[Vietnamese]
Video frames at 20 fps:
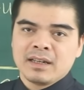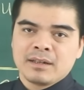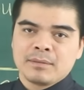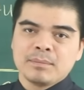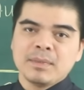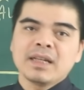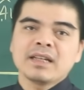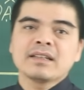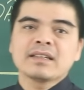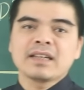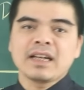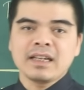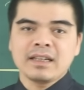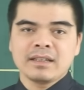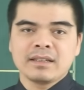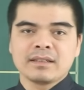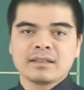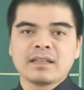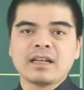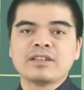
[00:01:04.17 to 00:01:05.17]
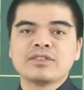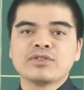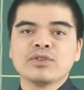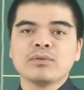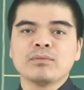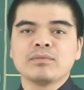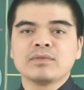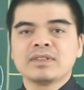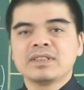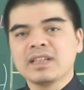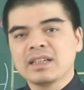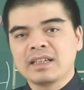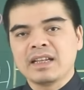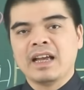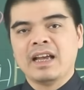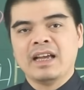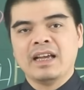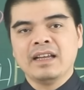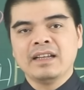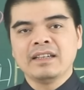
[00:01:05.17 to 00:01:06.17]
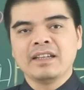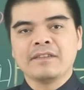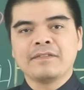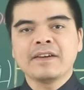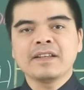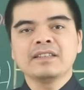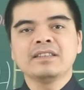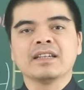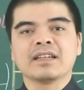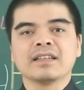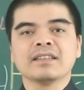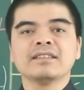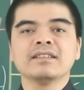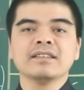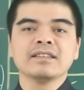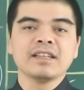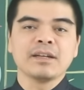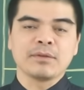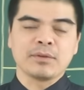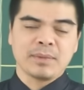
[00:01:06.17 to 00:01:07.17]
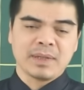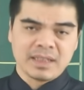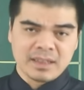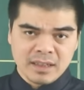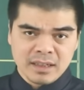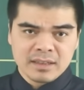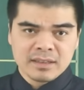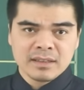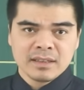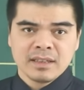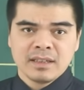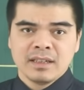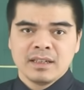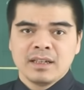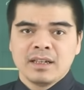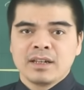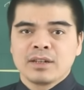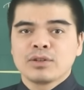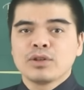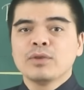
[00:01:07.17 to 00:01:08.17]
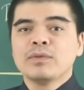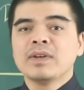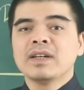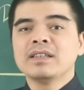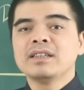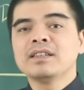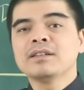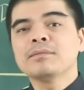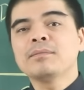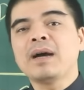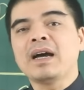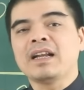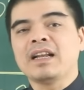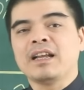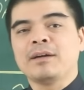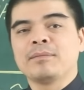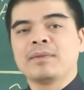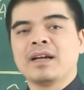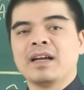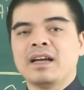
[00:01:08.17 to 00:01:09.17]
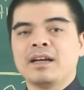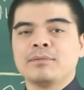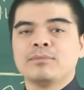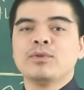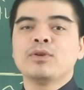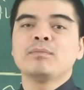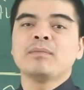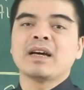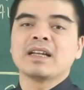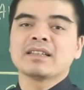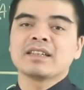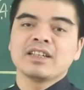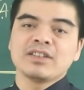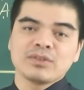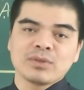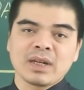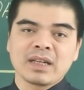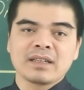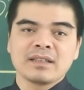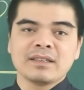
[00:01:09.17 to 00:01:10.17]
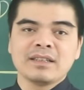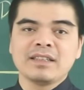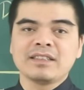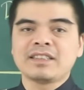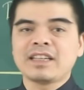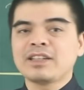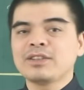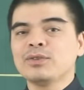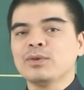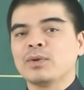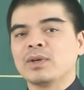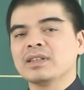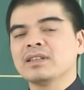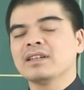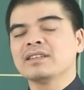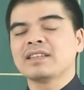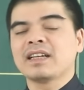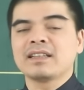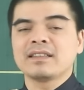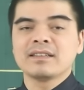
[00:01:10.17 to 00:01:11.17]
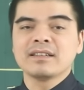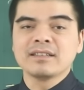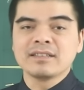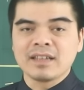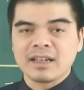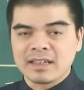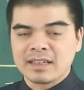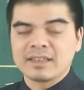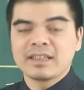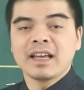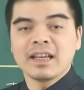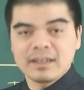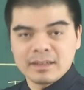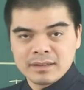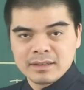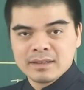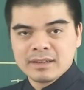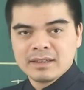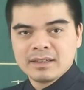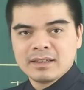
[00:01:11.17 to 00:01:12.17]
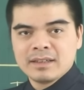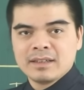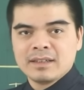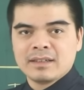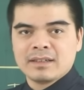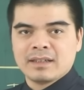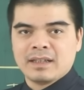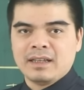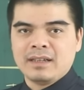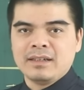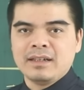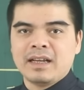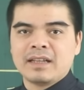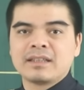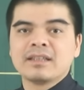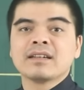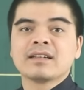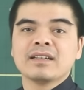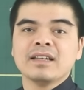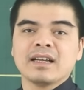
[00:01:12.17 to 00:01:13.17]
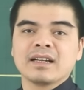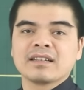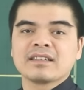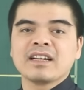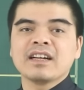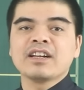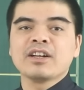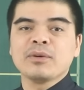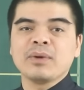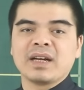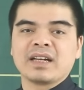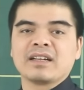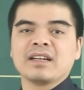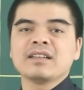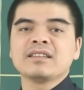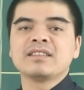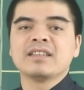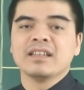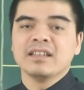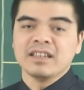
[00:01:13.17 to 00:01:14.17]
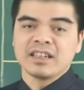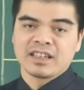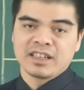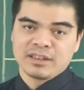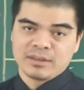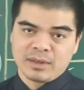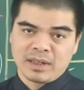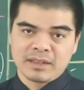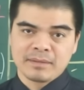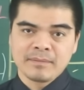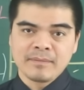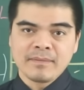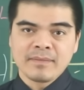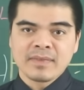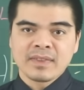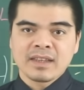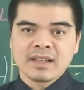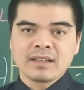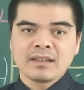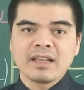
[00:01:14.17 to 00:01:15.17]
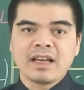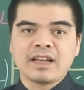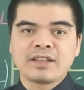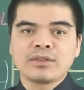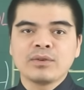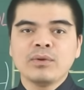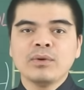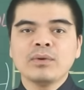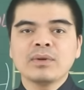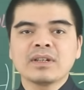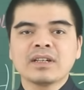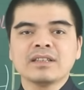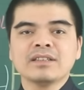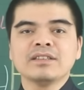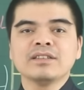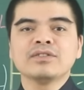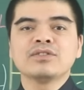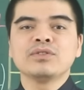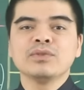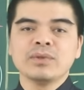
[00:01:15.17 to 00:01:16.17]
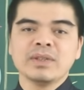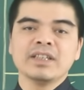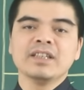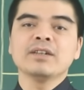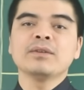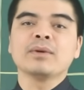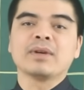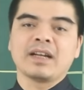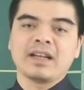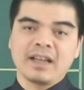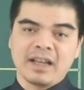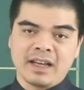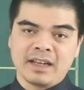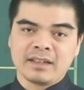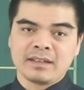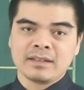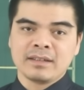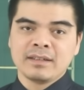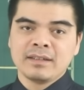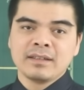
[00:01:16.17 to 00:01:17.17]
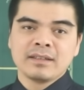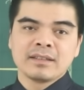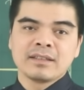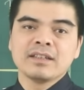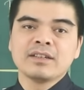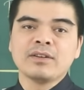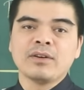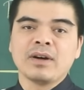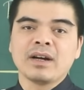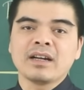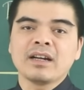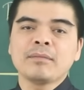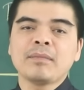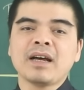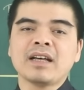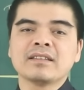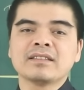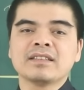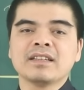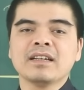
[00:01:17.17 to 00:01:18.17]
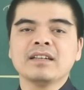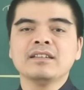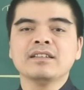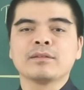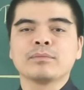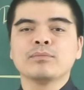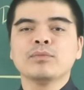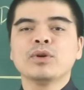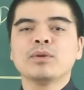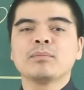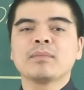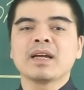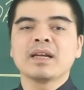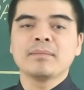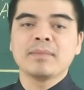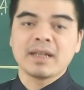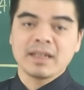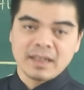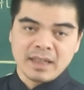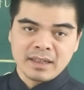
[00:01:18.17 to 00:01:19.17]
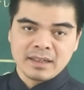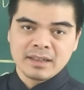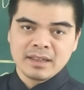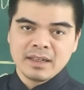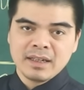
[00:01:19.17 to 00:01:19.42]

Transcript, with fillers: Biết cách tận dụng triệt để phát triển cái sự nghiệp của bản thân. Đối với những bạn làm nghề buôn bán kinh doanh thì tranh thủ cái thời gian từ giờ đến Tết đấy, để thực hiện các kế hoạch, các chiến lược kinh doanh để thu hút cái sự chú ý của khách hàng. Từ đó các bạn sẽ được buôn may bán đắt,